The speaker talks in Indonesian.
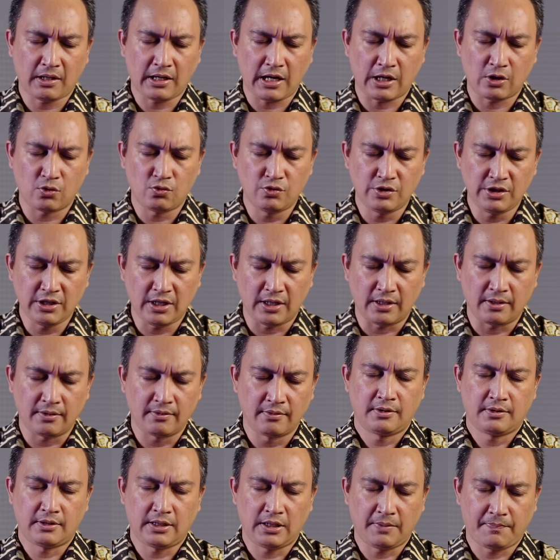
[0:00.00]
karunia
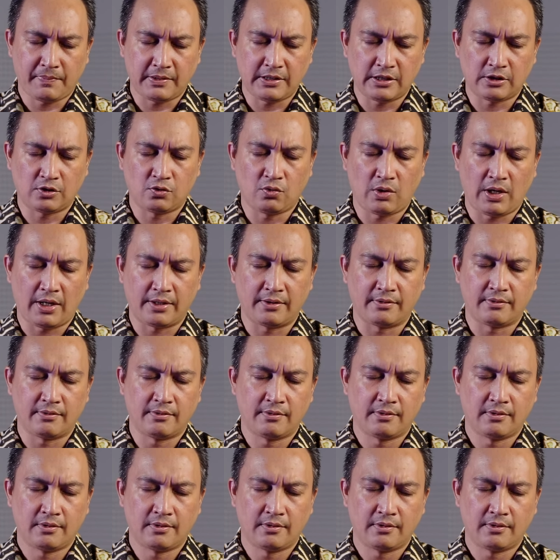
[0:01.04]
daripada Tuhan.